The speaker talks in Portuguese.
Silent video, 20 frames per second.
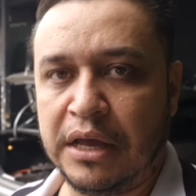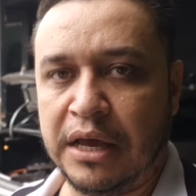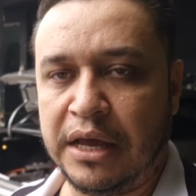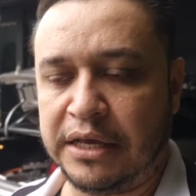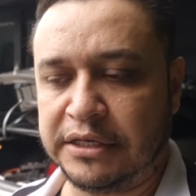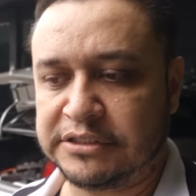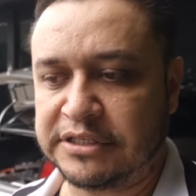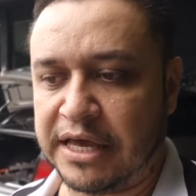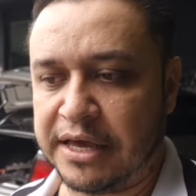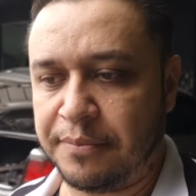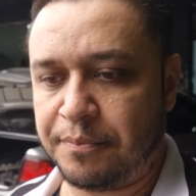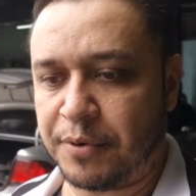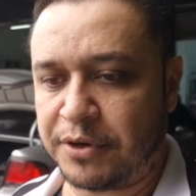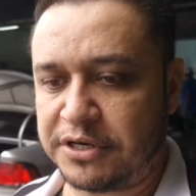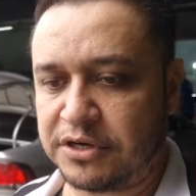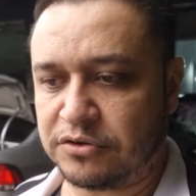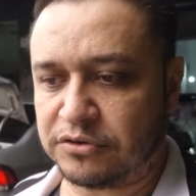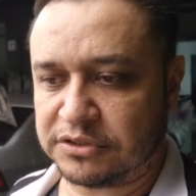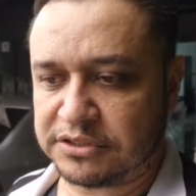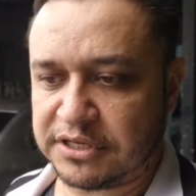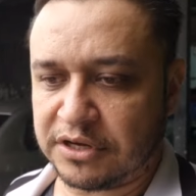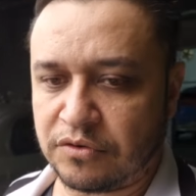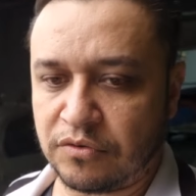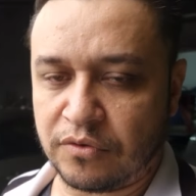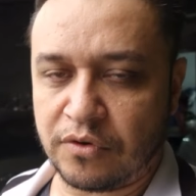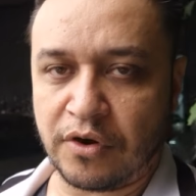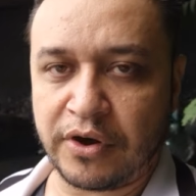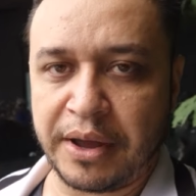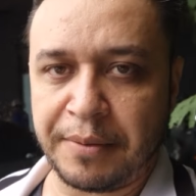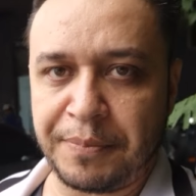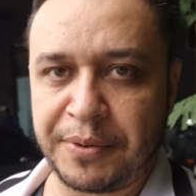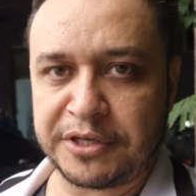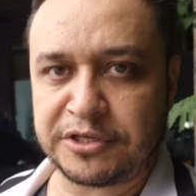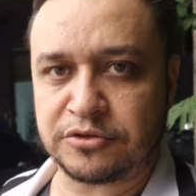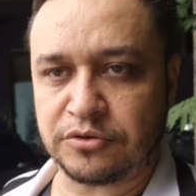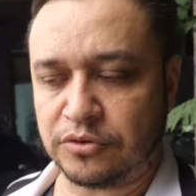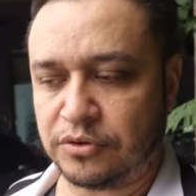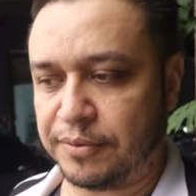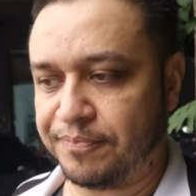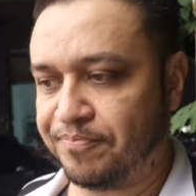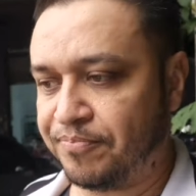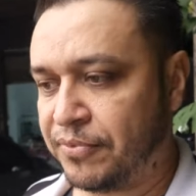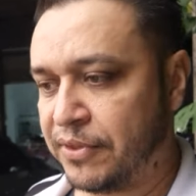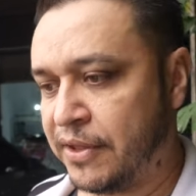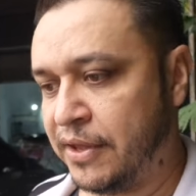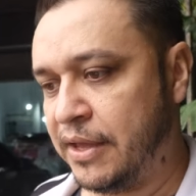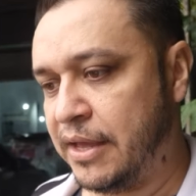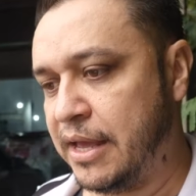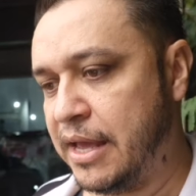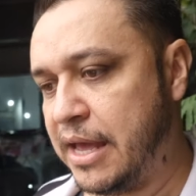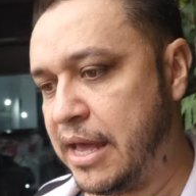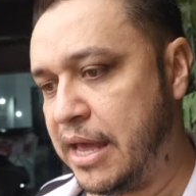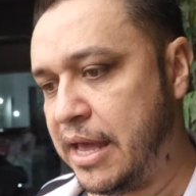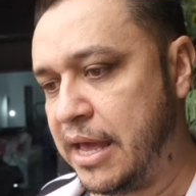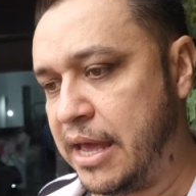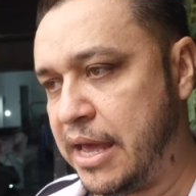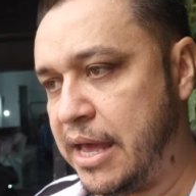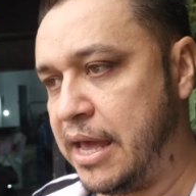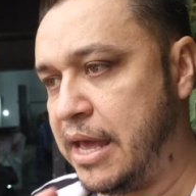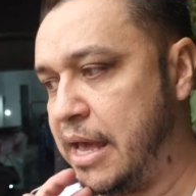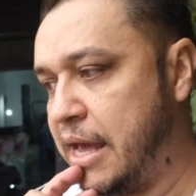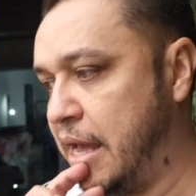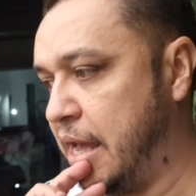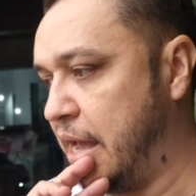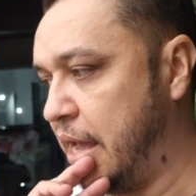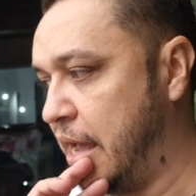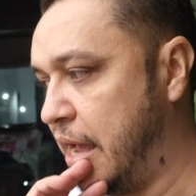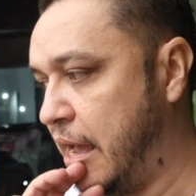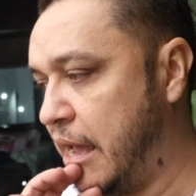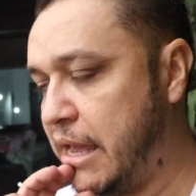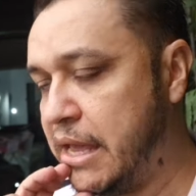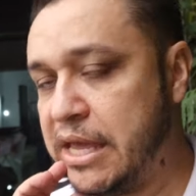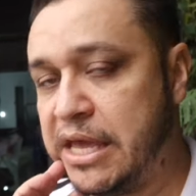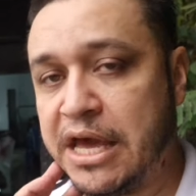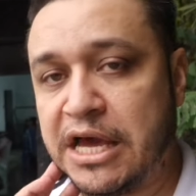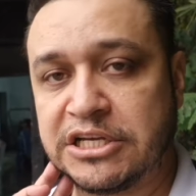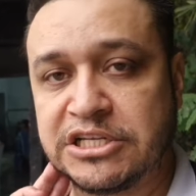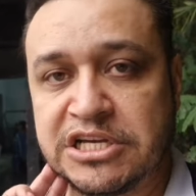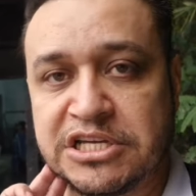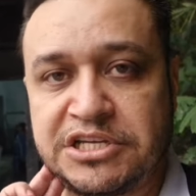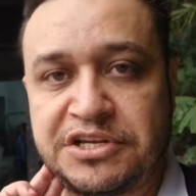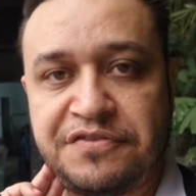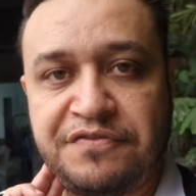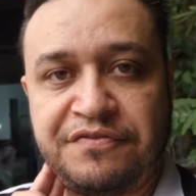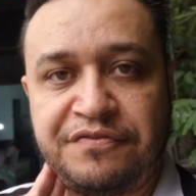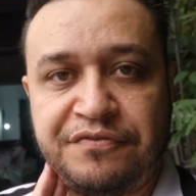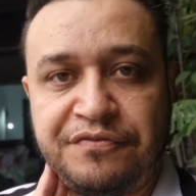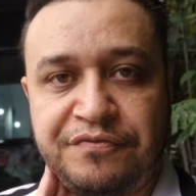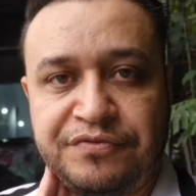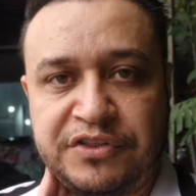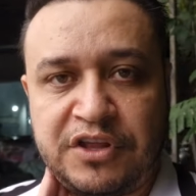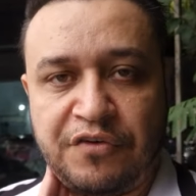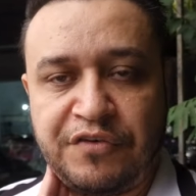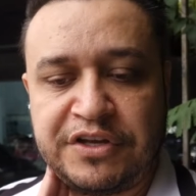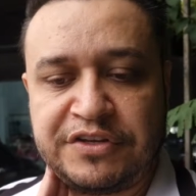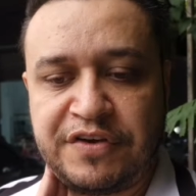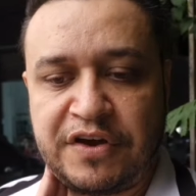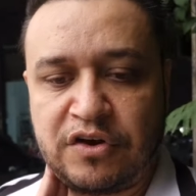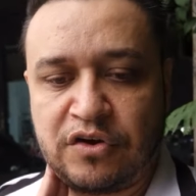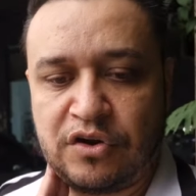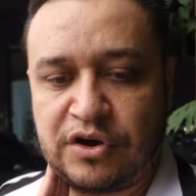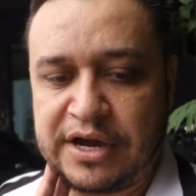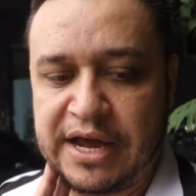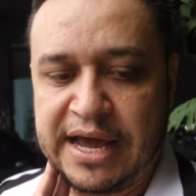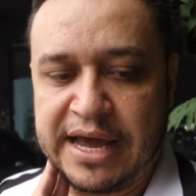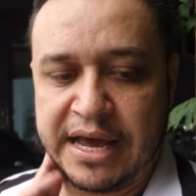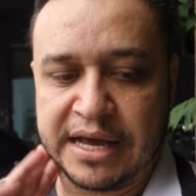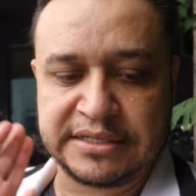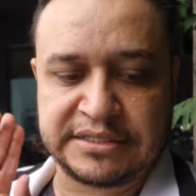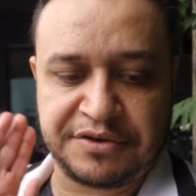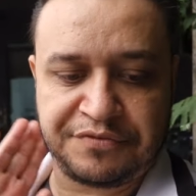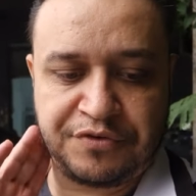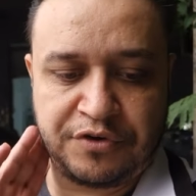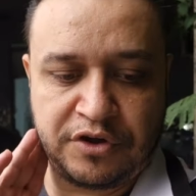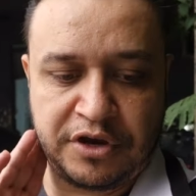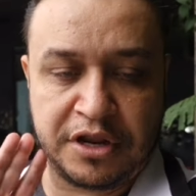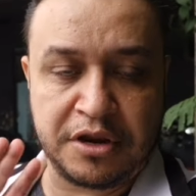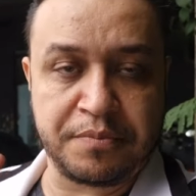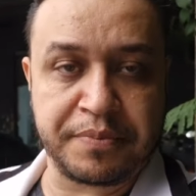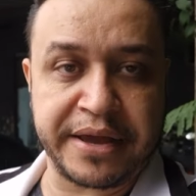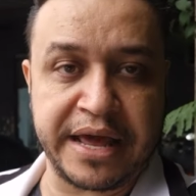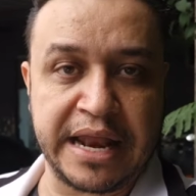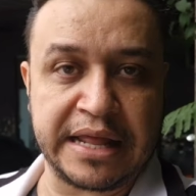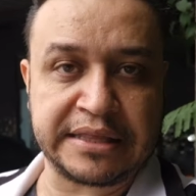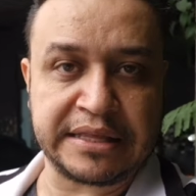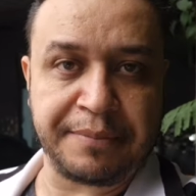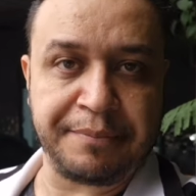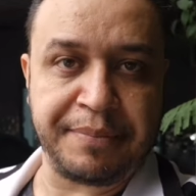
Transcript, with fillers: isso aí pode acontecer com qualquer pessoa. É, e a gente talvez vai colocar essa Fiorino porque ela tá